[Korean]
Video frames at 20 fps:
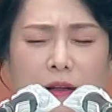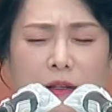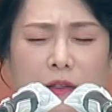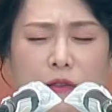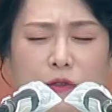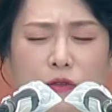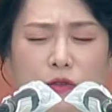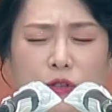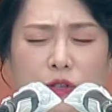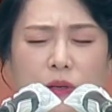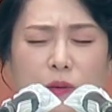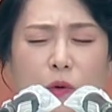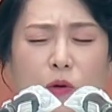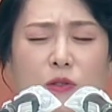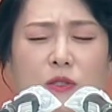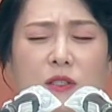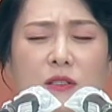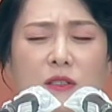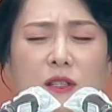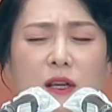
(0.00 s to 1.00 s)
주님
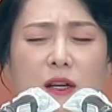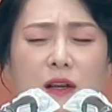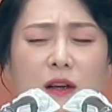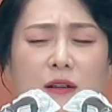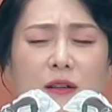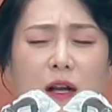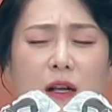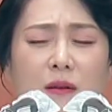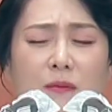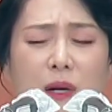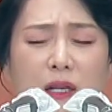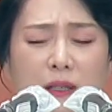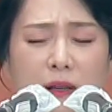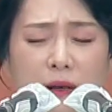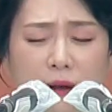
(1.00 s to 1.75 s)
오실 때가 날마다